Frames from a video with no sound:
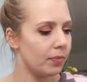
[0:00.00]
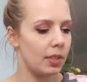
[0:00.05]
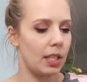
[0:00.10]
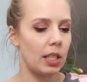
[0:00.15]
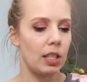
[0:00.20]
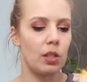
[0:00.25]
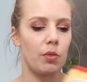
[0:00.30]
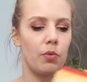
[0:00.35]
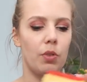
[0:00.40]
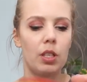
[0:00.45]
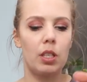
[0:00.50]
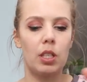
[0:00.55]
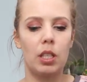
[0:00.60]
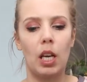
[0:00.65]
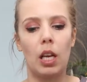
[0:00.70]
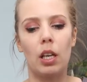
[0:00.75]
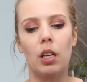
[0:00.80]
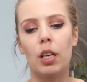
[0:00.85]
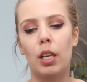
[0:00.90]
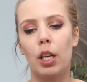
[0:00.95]
das wird
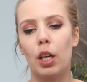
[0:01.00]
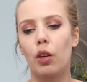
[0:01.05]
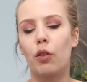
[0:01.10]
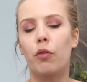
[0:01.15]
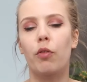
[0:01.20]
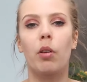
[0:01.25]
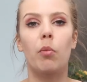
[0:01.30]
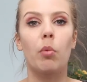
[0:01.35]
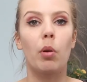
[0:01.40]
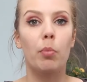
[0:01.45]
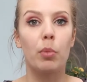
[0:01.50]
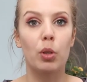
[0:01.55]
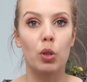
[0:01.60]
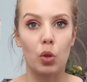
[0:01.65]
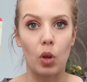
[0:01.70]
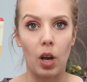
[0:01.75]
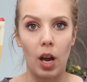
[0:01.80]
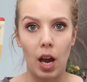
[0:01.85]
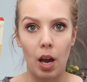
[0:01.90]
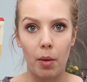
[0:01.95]
Jan irgendwann mal mit
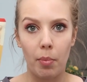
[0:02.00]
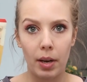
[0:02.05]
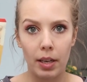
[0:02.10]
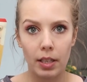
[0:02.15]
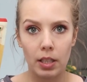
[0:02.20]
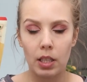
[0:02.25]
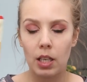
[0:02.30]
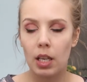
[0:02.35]
zur Arbeit